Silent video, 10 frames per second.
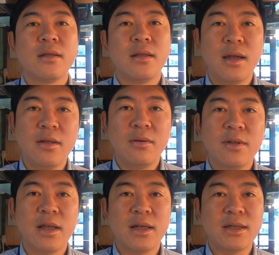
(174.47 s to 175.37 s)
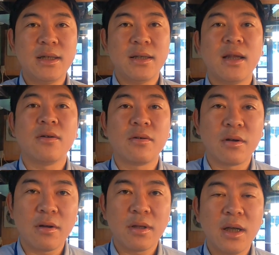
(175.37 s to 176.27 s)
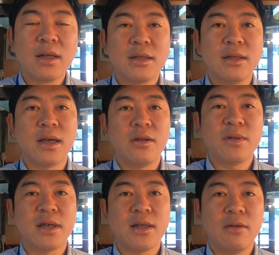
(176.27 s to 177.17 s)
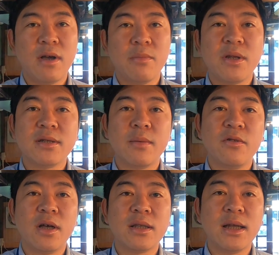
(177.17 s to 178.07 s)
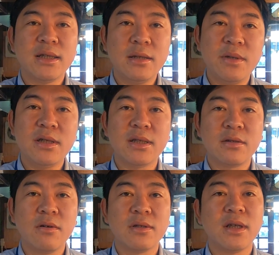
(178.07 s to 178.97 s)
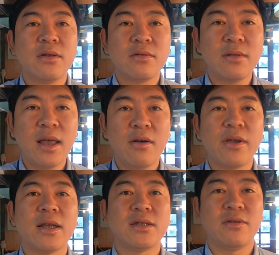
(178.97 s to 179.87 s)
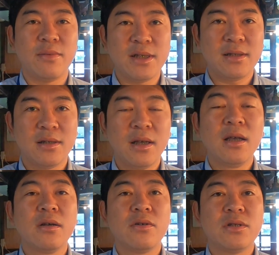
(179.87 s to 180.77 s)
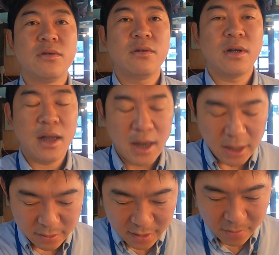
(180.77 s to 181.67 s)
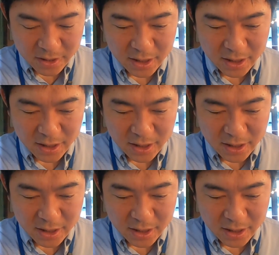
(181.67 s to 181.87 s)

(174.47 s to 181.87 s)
奈良のおもてなし奈良心賃貸のまさきでは皆様の新しいビジネスを全力で応援いたしておりますご視聴ありがとうございまし